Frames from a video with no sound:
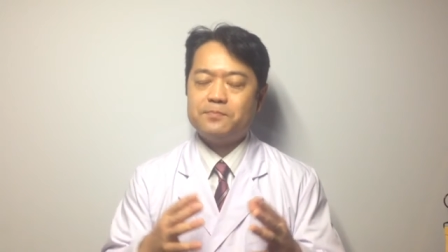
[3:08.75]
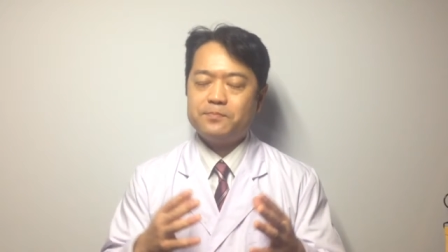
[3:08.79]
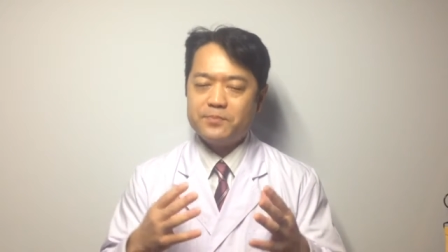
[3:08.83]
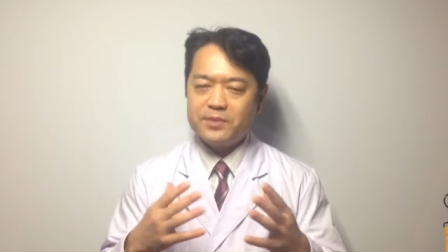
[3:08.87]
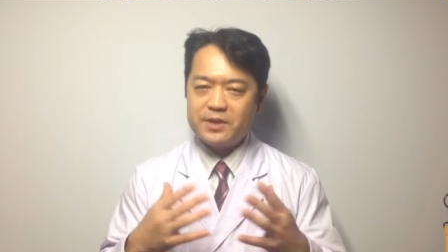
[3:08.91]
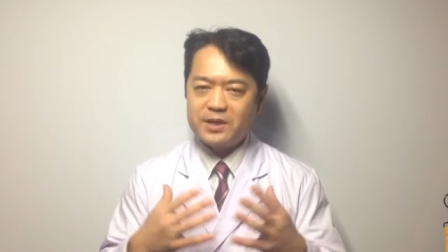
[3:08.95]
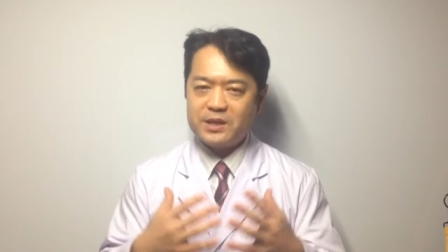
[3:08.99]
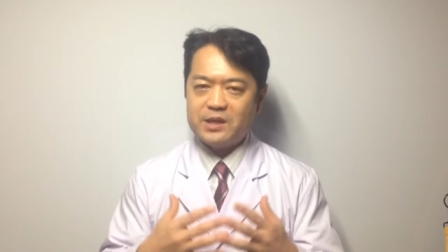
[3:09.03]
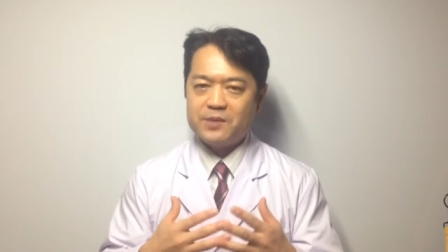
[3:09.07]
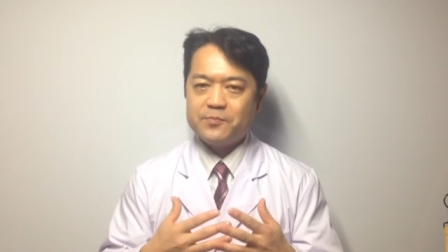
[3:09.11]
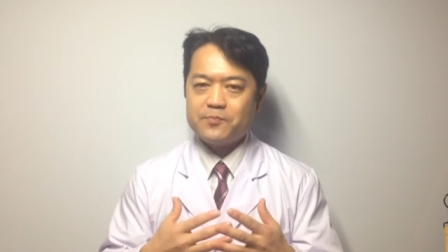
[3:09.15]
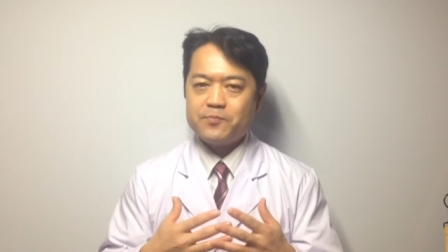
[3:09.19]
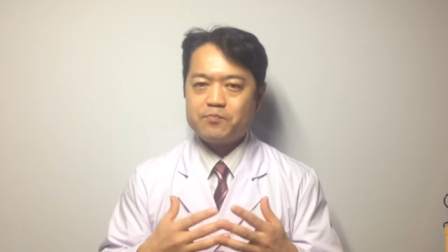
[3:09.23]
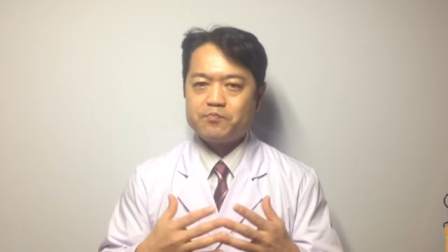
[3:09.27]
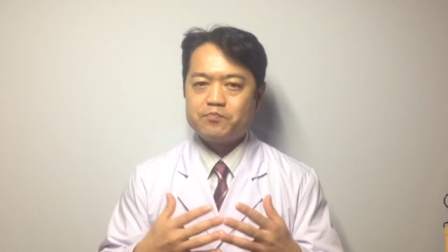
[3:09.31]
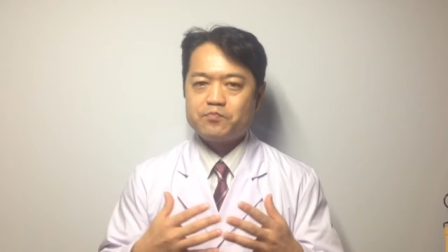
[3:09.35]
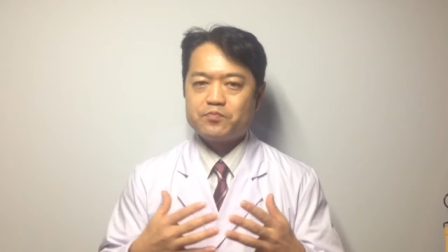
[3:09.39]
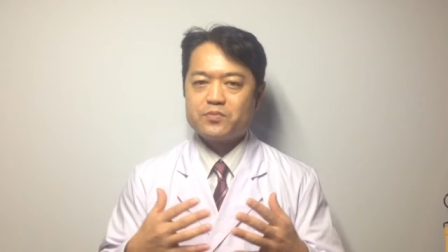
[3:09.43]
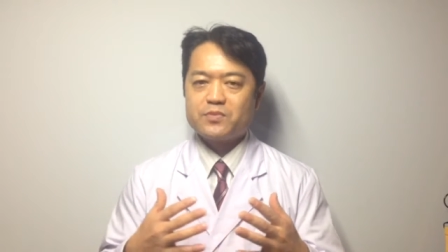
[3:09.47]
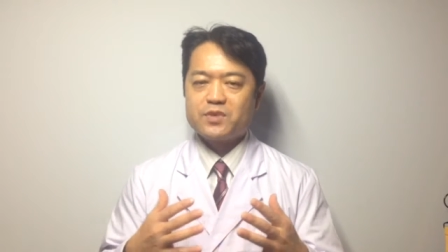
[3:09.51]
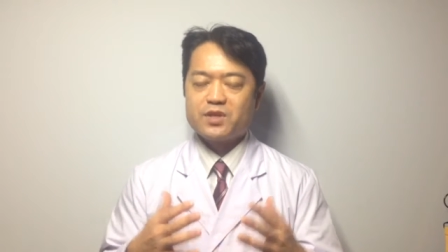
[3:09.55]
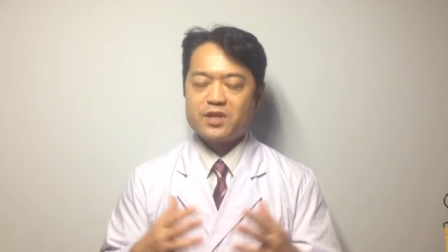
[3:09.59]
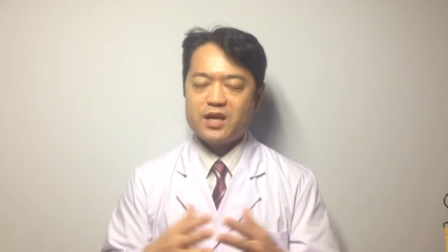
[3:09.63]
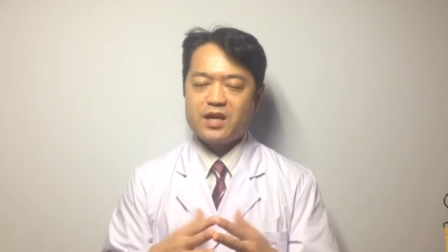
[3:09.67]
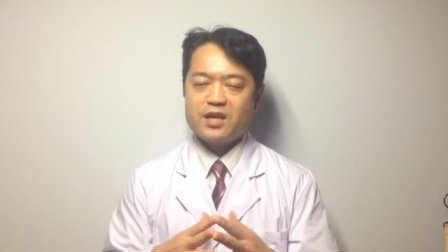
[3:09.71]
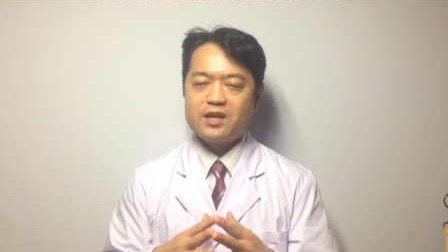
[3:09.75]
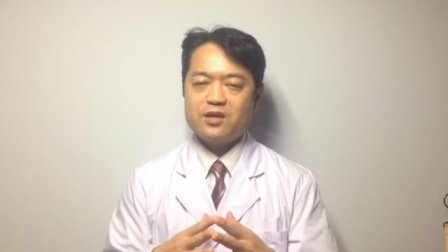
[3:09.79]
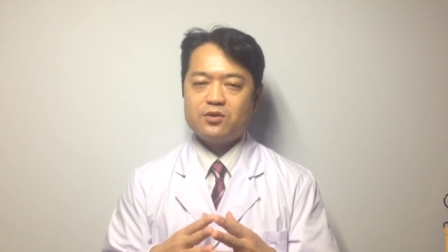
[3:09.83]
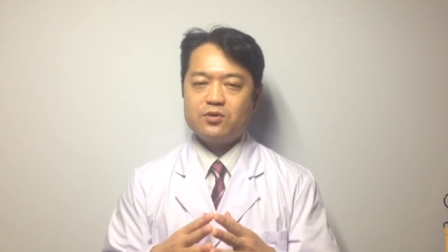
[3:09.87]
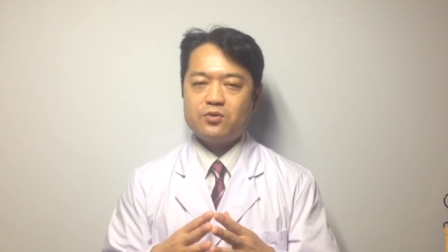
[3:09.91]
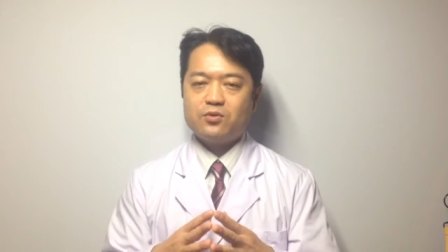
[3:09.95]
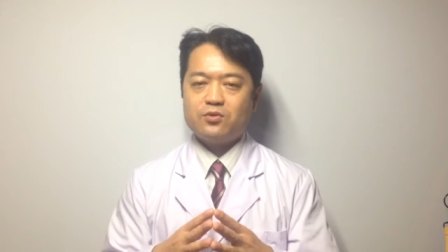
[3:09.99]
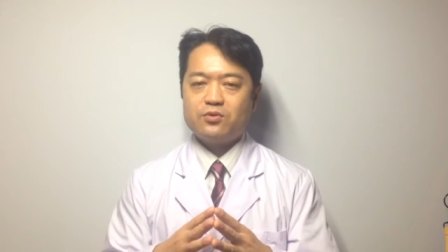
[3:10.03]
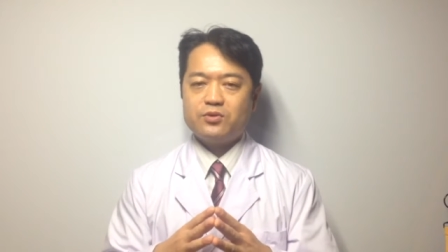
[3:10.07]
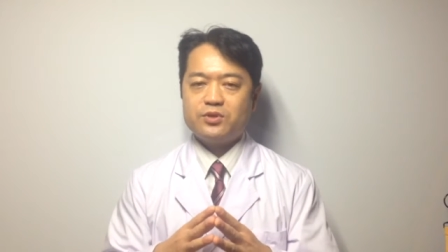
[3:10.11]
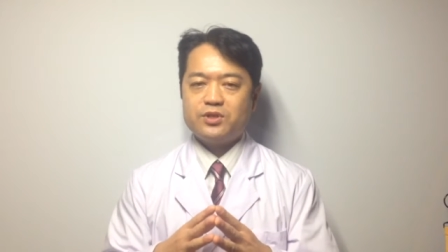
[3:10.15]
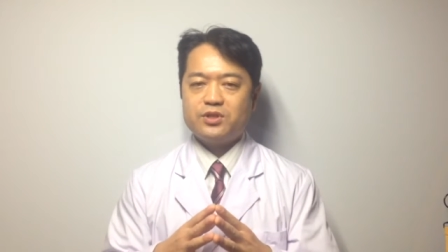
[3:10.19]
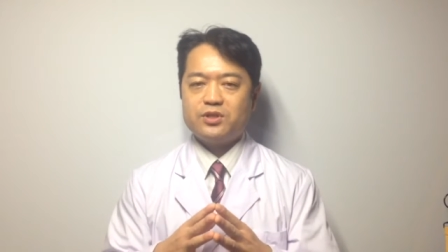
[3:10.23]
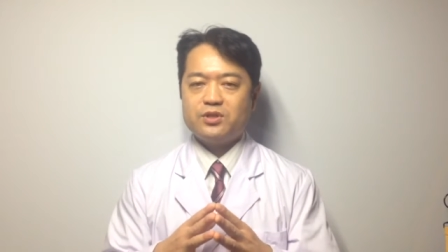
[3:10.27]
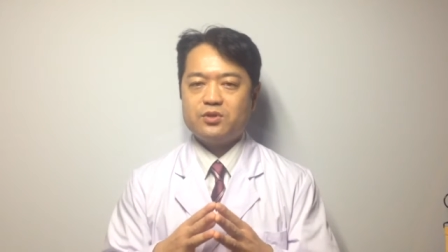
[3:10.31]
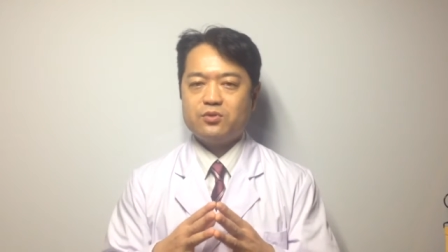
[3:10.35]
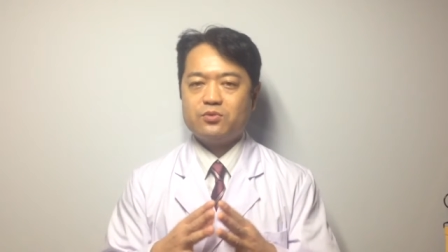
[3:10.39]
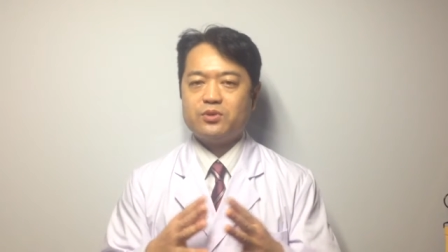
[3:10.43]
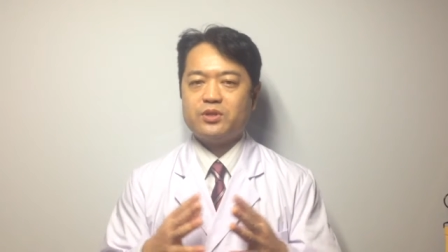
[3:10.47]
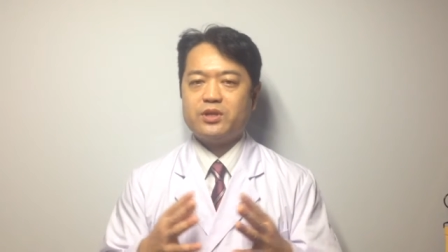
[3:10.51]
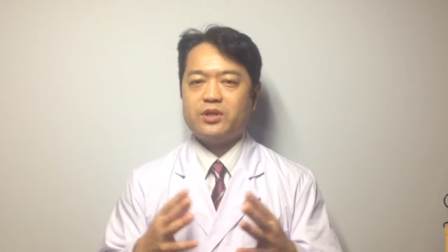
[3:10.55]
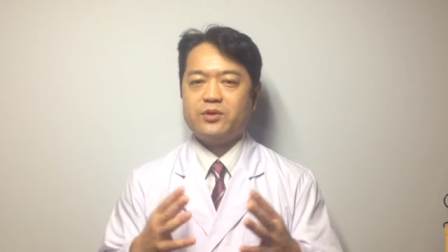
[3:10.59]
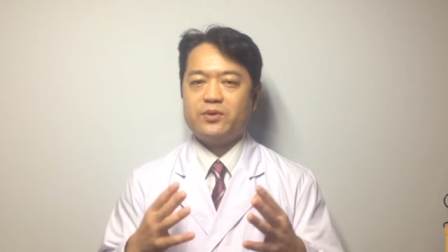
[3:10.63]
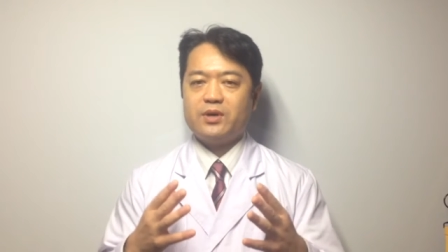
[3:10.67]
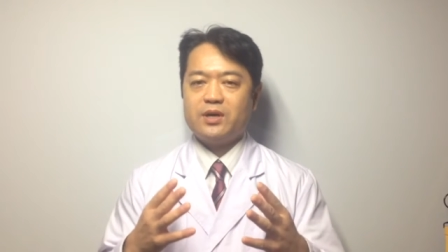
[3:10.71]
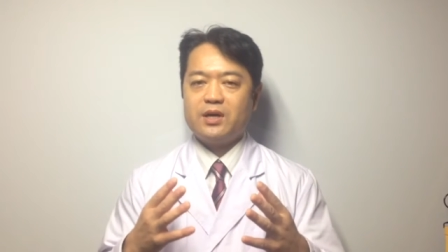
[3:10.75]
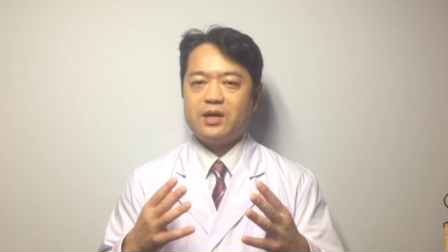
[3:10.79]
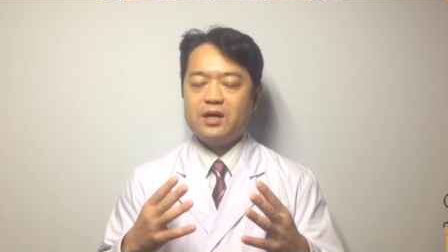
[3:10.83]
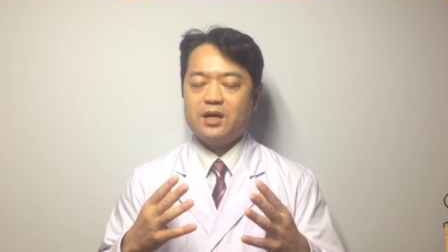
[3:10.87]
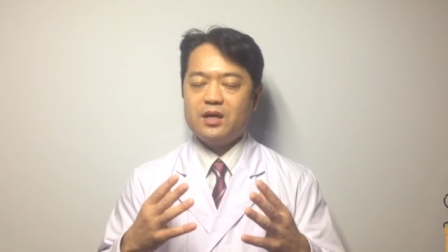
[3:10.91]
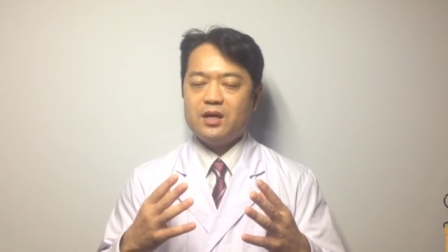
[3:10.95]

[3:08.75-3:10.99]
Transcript: ぱり健康にとっては